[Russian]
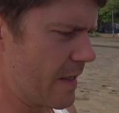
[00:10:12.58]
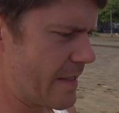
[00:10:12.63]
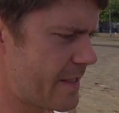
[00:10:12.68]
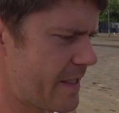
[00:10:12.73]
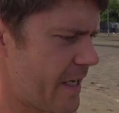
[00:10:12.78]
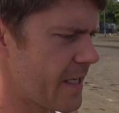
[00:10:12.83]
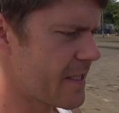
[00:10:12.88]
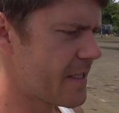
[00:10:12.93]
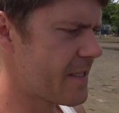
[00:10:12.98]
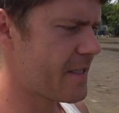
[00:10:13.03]

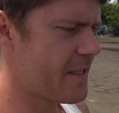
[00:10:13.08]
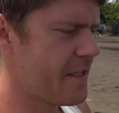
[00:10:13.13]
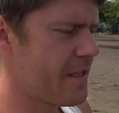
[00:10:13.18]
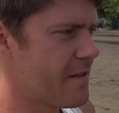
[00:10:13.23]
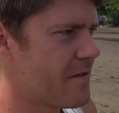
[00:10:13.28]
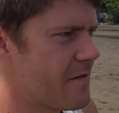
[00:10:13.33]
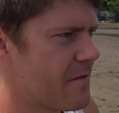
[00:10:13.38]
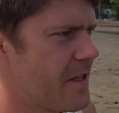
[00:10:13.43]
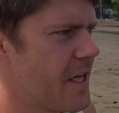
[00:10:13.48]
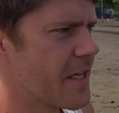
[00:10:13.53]
здесь
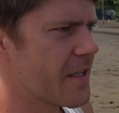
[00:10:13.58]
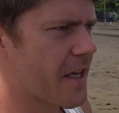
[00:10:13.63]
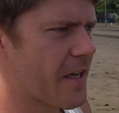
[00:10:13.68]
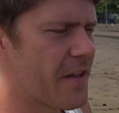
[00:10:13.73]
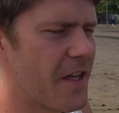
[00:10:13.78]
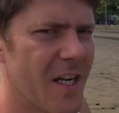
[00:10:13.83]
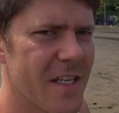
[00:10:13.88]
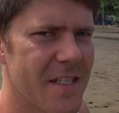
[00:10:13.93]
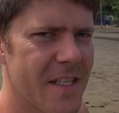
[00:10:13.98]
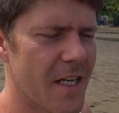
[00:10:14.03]
нет
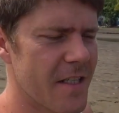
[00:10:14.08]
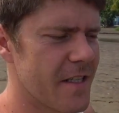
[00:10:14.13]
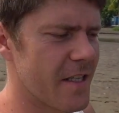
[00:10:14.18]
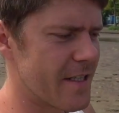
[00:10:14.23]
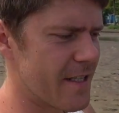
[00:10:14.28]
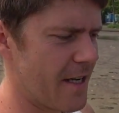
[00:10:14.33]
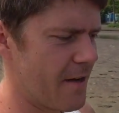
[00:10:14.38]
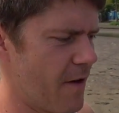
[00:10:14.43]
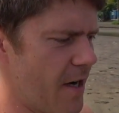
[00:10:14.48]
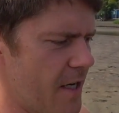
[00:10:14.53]
канализации,
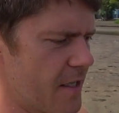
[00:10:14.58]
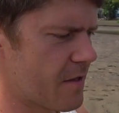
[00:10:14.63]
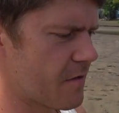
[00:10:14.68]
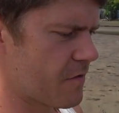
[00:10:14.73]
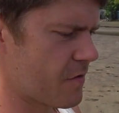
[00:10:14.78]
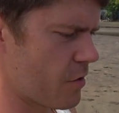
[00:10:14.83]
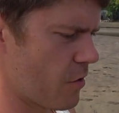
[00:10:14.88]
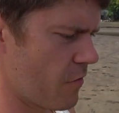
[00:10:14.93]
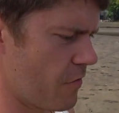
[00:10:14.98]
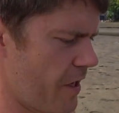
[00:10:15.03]
сливается
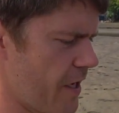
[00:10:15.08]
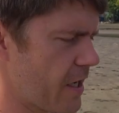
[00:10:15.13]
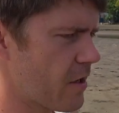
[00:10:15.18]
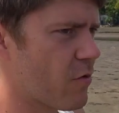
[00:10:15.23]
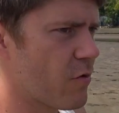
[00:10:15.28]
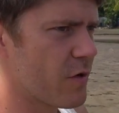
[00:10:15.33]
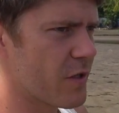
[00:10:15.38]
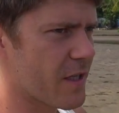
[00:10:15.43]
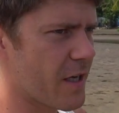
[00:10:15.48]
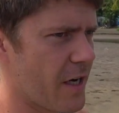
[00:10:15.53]
все в
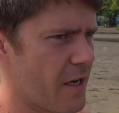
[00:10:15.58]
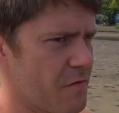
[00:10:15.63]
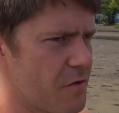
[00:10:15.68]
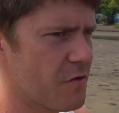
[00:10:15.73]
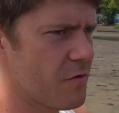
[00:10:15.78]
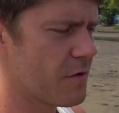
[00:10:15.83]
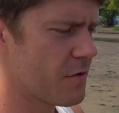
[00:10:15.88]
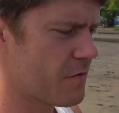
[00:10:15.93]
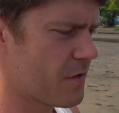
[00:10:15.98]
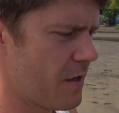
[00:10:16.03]
реку и, скорее
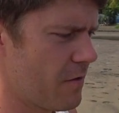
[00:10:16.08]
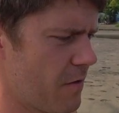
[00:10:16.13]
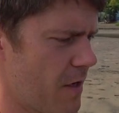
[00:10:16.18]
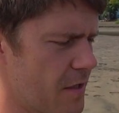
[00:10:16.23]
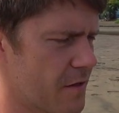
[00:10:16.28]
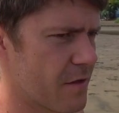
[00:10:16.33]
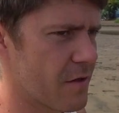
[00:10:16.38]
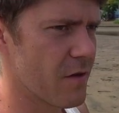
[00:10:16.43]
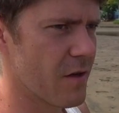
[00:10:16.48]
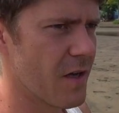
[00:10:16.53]
всего, это
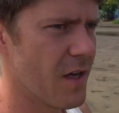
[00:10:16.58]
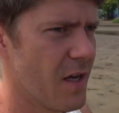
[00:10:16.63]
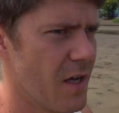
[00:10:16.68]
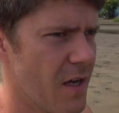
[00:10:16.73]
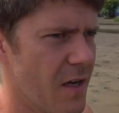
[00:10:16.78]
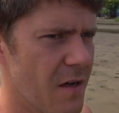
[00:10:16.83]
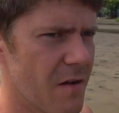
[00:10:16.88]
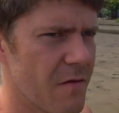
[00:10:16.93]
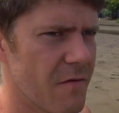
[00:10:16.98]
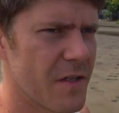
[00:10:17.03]
сливается,
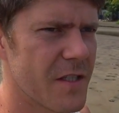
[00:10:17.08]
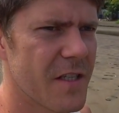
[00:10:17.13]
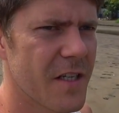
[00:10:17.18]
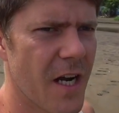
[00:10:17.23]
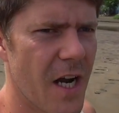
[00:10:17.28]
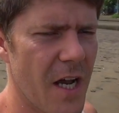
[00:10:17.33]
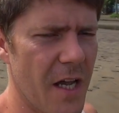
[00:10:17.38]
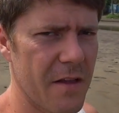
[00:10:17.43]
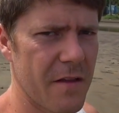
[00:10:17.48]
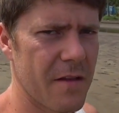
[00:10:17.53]

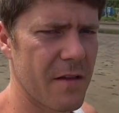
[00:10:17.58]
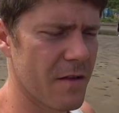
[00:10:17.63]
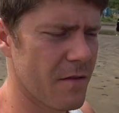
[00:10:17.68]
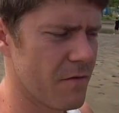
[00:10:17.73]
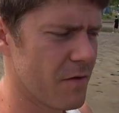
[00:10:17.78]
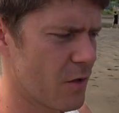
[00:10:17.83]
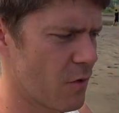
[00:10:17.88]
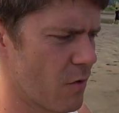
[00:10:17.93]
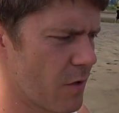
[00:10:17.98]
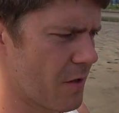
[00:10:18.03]
вытекает
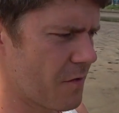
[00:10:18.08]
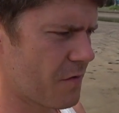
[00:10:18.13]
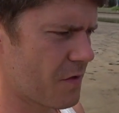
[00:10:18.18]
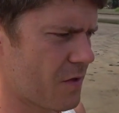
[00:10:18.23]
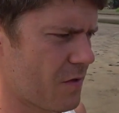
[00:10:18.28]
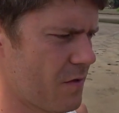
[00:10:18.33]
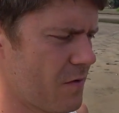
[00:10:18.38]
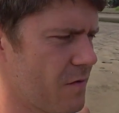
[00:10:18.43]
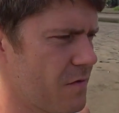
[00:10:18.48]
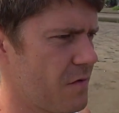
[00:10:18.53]
в итоге
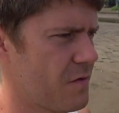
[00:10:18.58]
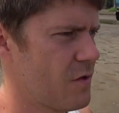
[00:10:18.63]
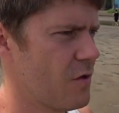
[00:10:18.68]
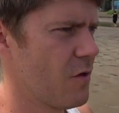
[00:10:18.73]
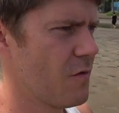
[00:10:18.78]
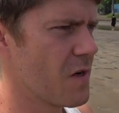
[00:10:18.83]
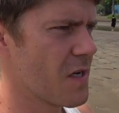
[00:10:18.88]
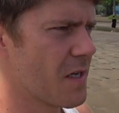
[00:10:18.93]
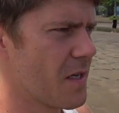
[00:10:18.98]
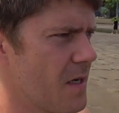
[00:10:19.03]

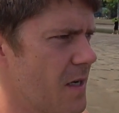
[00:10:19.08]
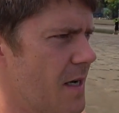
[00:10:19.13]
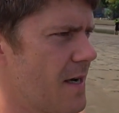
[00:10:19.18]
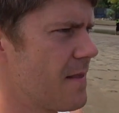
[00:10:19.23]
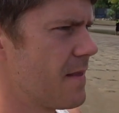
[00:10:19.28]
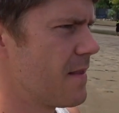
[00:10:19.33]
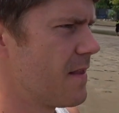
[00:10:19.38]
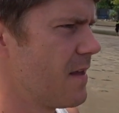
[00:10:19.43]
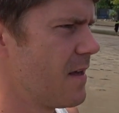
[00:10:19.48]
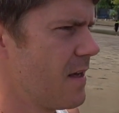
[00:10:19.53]
все в
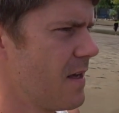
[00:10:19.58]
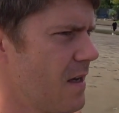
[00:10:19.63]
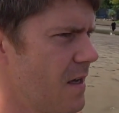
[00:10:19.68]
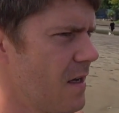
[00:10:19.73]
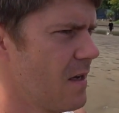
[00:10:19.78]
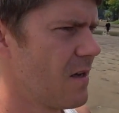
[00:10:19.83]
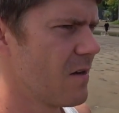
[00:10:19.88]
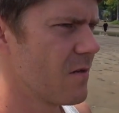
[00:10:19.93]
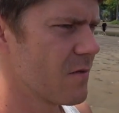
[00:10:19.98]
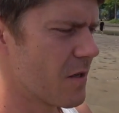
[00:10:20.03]
океан
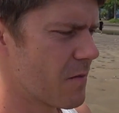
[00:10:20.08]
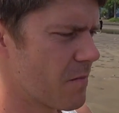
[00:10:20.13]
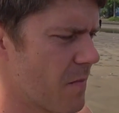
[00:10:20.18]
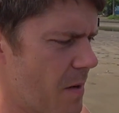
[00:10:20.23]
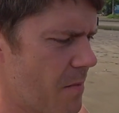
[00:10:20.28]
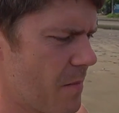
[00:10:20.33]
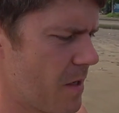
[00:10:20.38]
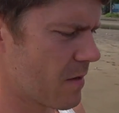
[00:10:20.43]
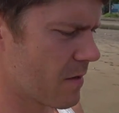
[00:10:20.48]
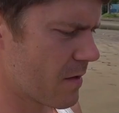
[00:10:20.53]
вот этот
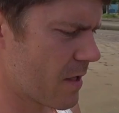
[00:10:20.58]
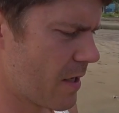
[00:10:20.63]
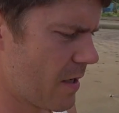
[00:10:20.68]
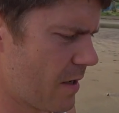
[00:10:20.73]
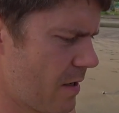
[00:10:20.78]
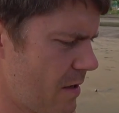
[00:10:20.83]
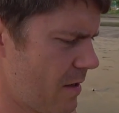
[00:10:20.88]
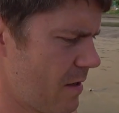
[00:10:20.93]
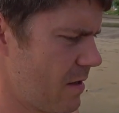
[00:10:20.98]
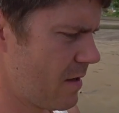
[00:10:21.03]
момент. Тут
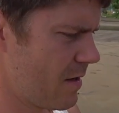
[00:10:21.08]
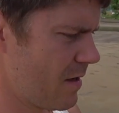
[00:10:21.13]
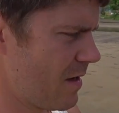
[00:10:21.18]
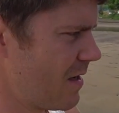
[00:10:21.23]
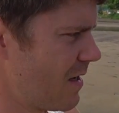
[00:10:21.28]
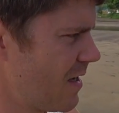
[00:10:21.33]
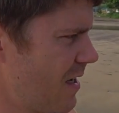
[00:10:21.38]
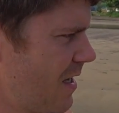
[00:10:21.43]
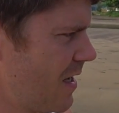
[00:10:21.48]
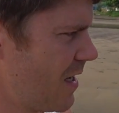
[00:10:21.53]
очень
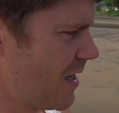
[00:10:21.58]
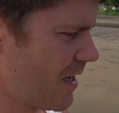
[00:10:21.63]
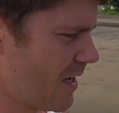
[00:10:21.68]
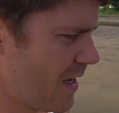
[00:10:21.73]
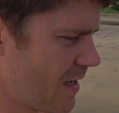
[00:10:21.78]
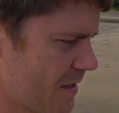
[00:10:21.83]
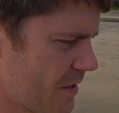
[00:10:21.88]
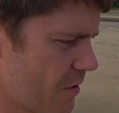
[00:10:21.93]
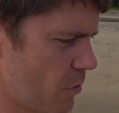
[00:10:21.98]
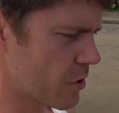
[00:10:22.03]
стране.
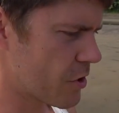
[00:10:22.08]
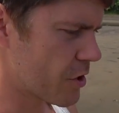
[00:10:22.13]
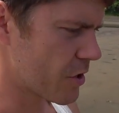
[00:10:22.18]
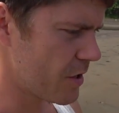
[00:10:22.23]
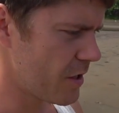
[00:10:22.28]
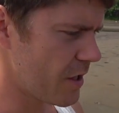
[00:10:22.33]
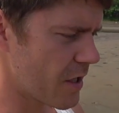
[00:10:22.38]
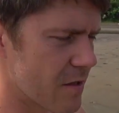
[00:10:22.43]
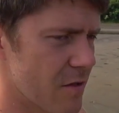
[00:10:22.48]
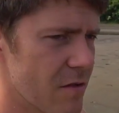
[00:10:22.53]
Не
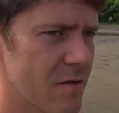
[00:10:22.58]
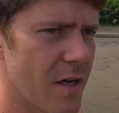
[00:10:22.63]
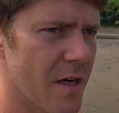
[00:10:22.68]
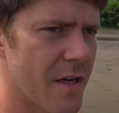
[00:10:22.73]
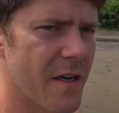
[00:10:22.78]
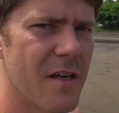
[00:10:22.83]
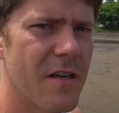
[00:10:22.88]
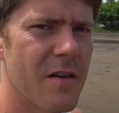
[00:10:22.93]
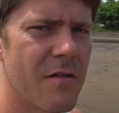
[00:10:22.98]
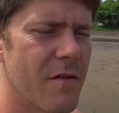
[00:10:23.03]
очень, нет, ну да,
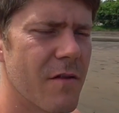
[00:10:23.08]
я и